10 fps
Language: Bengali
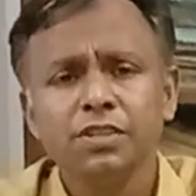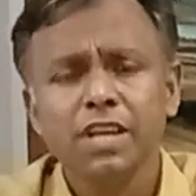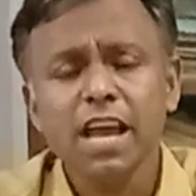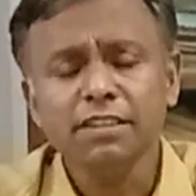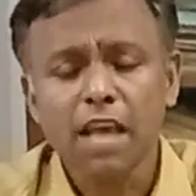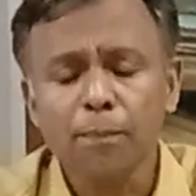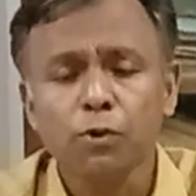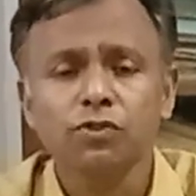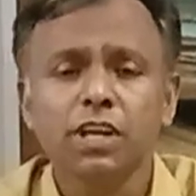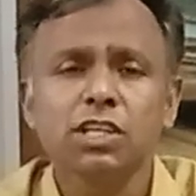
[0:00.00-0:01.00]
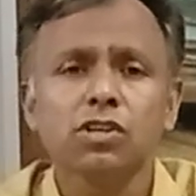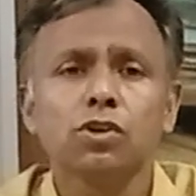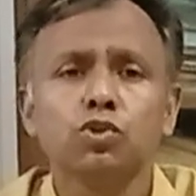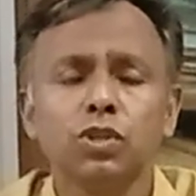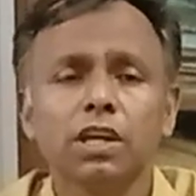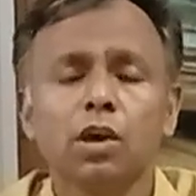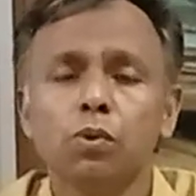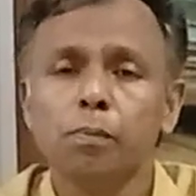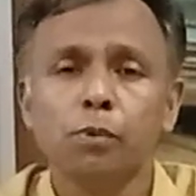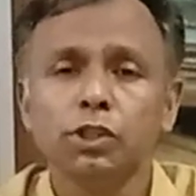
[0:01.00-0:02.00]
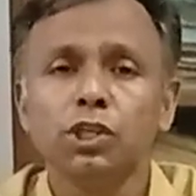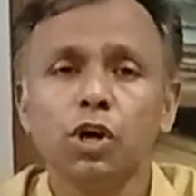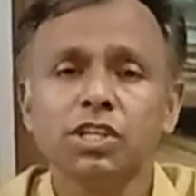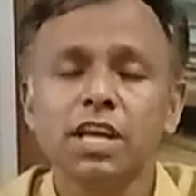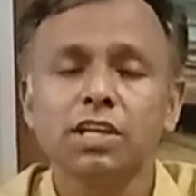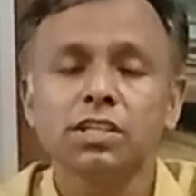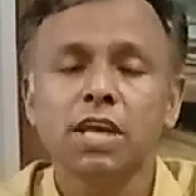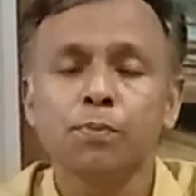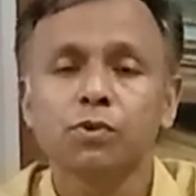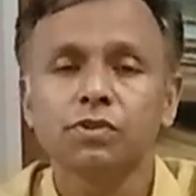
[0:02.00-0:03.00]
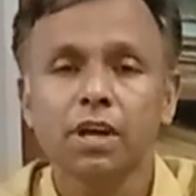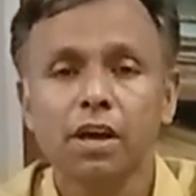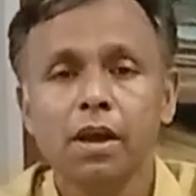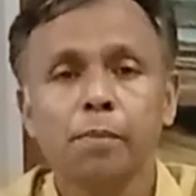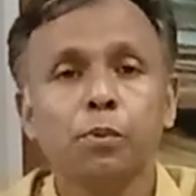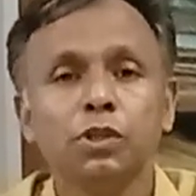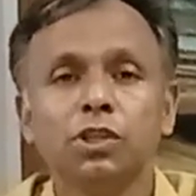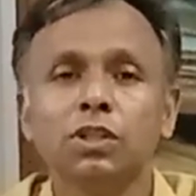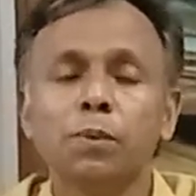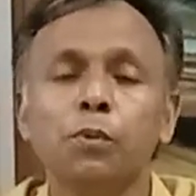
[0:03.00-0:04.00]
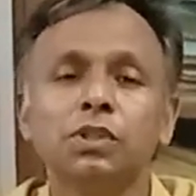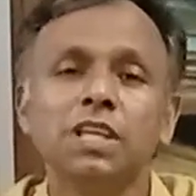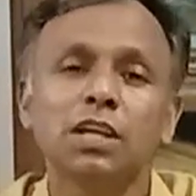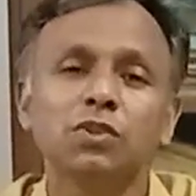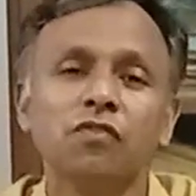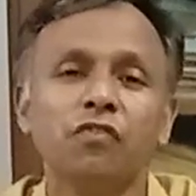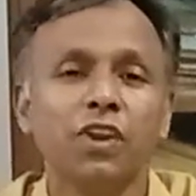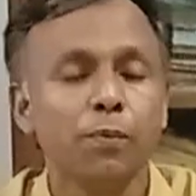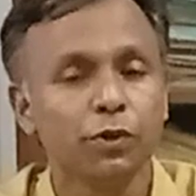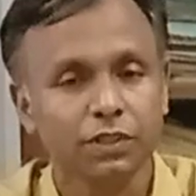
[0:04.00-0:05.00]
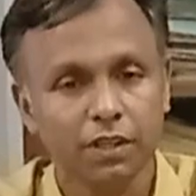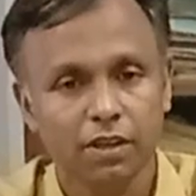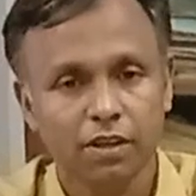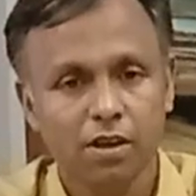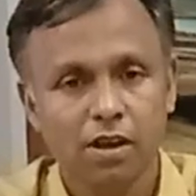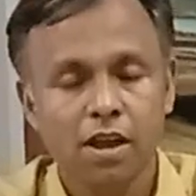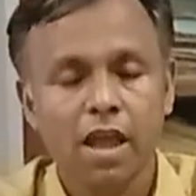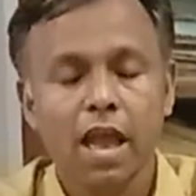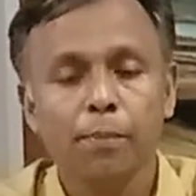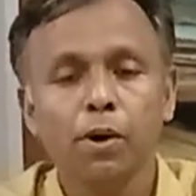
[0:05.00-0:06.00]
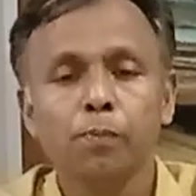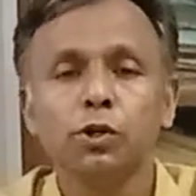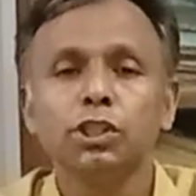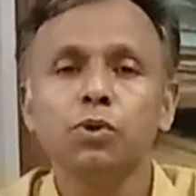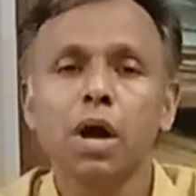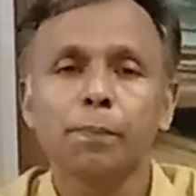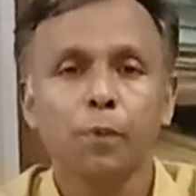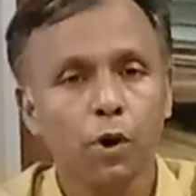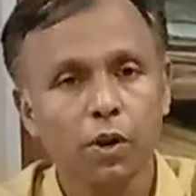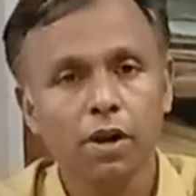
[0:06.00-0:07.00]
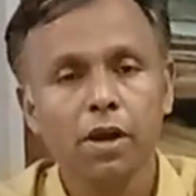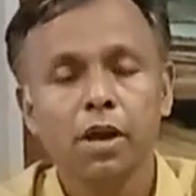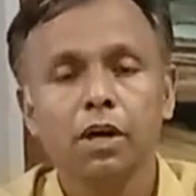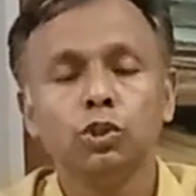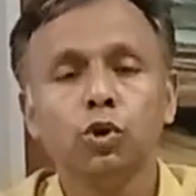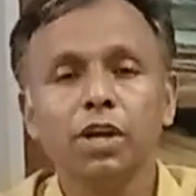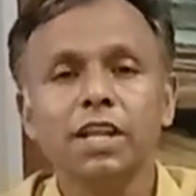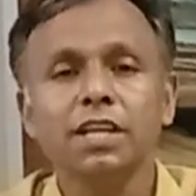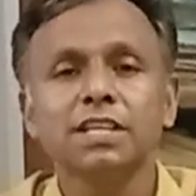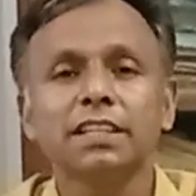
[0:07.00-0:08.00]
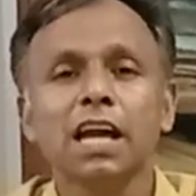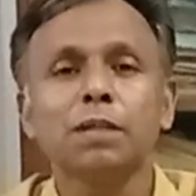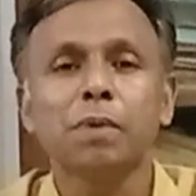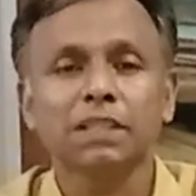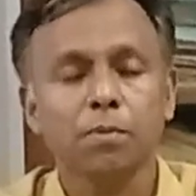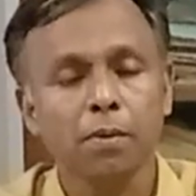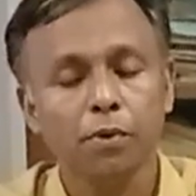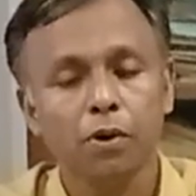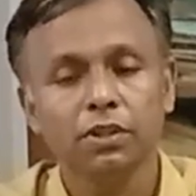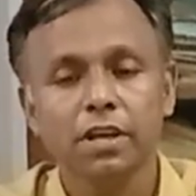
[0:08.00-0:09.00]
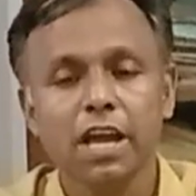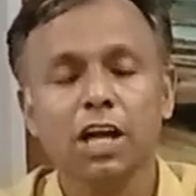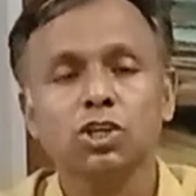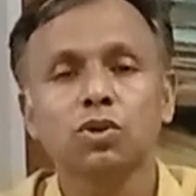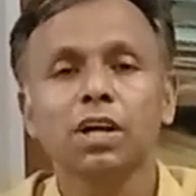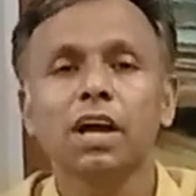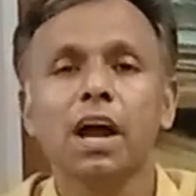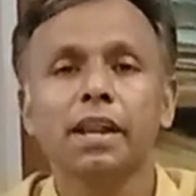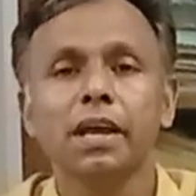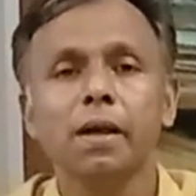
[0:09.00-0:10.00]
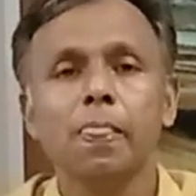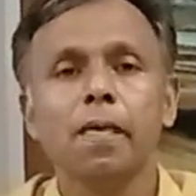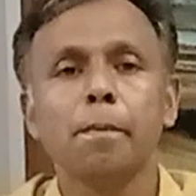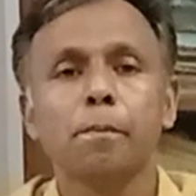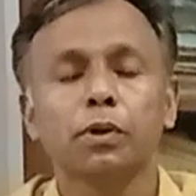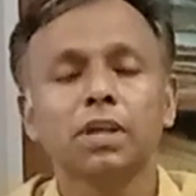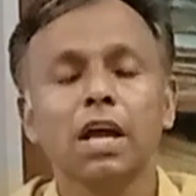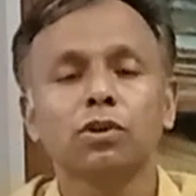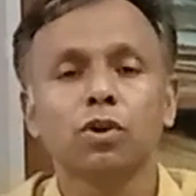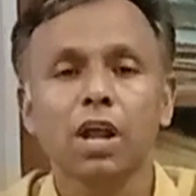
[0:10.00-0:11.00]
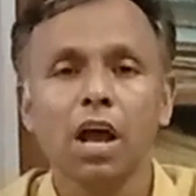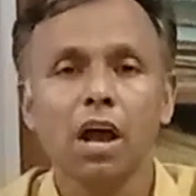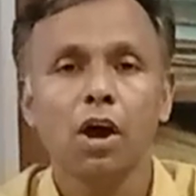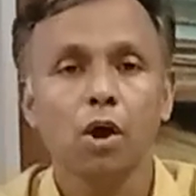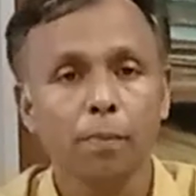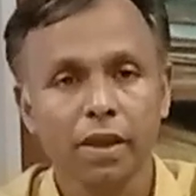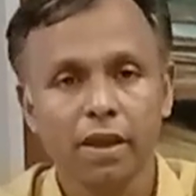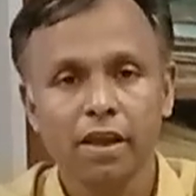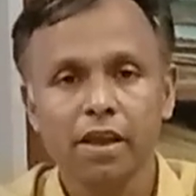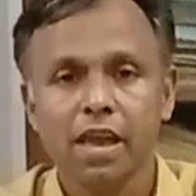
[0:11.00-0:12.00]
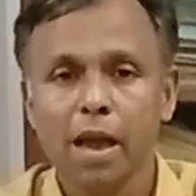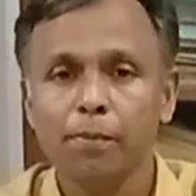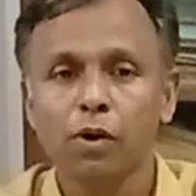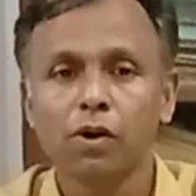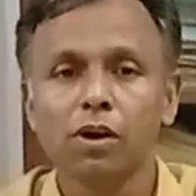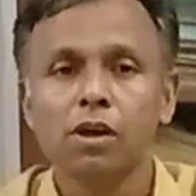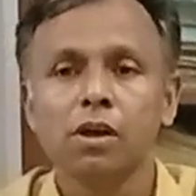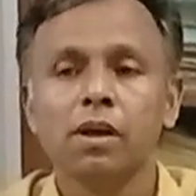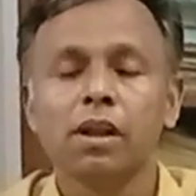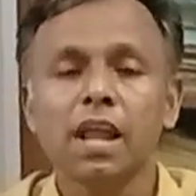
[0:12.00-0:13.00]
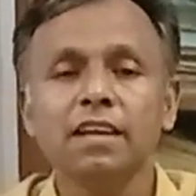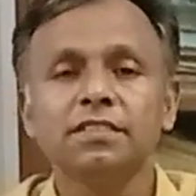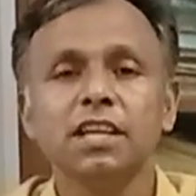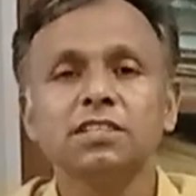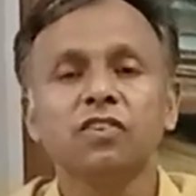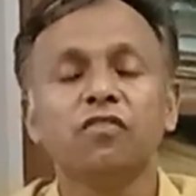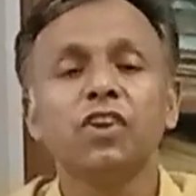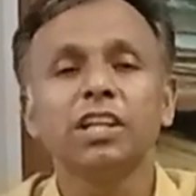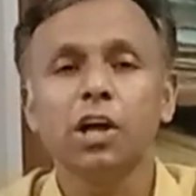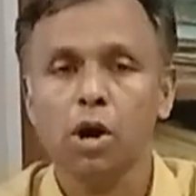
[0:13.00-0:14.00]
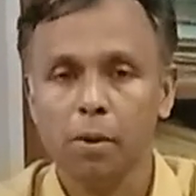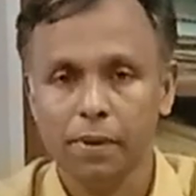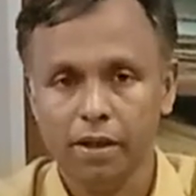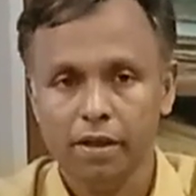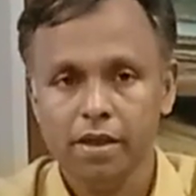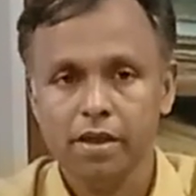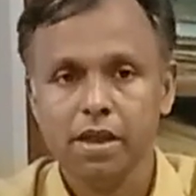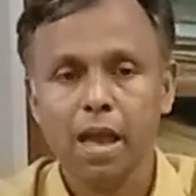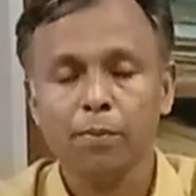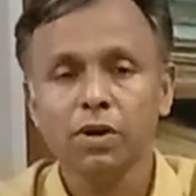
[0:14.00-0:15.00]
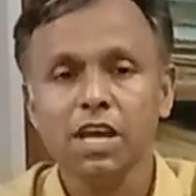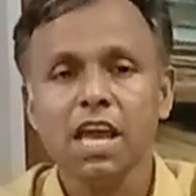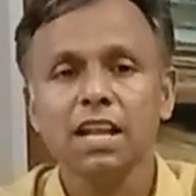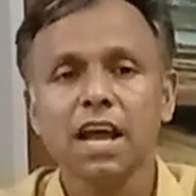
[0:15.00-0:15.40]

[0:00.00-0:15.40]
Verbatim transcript: যে এই সেফ কোর্স থেকে যদি কেউ ভর্তি হয় সেই সেফ কোর্সে ভর্তি হতে ভর্তি একদম ফ্রি ভর্তি এবং ভর্তি হওয়ার পর দৈনিক যাতায়াত ভাতা বাবদ একশো টাকা হারে প্রদান করা হবে এবং লাইসেন্স ফ্রি দেওয়া হবে এবং এই